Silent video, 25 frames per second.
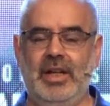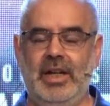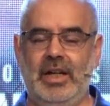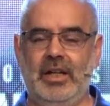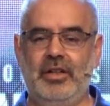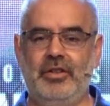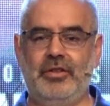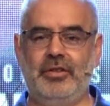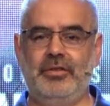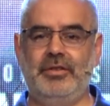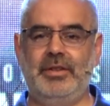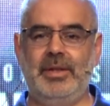
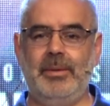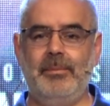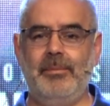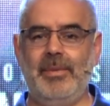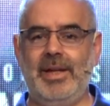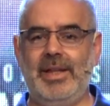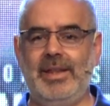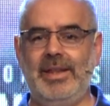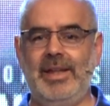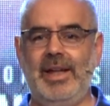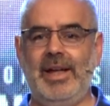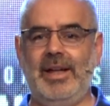Entonces
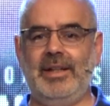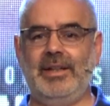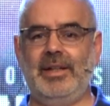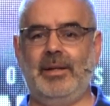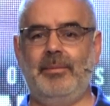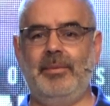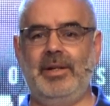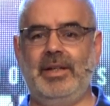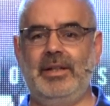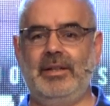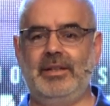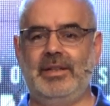
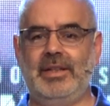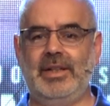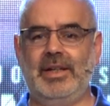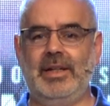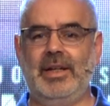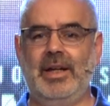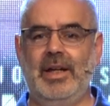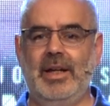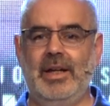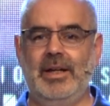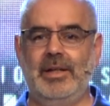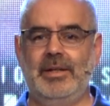
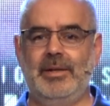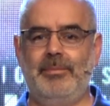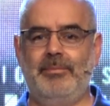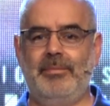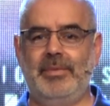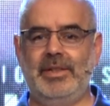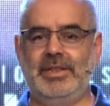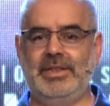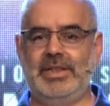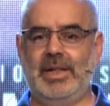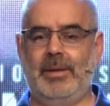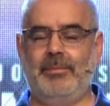inmediatamente
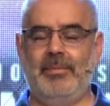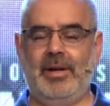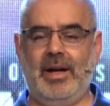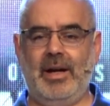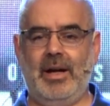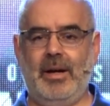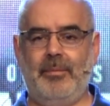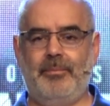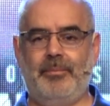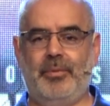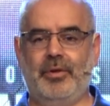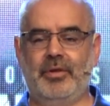
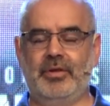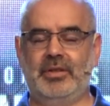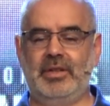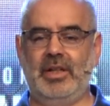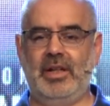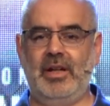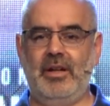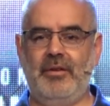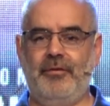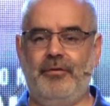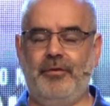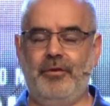llama por
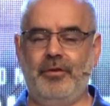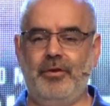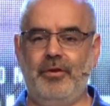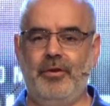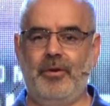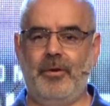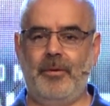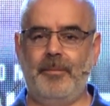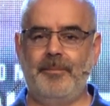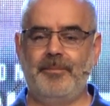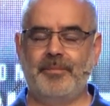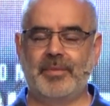
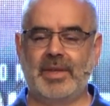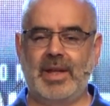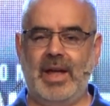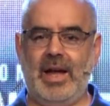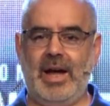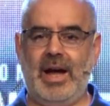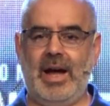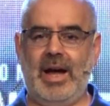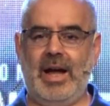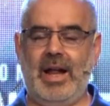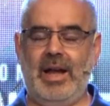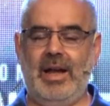teléfono
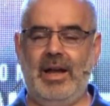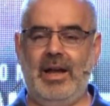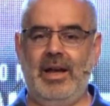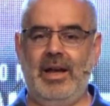a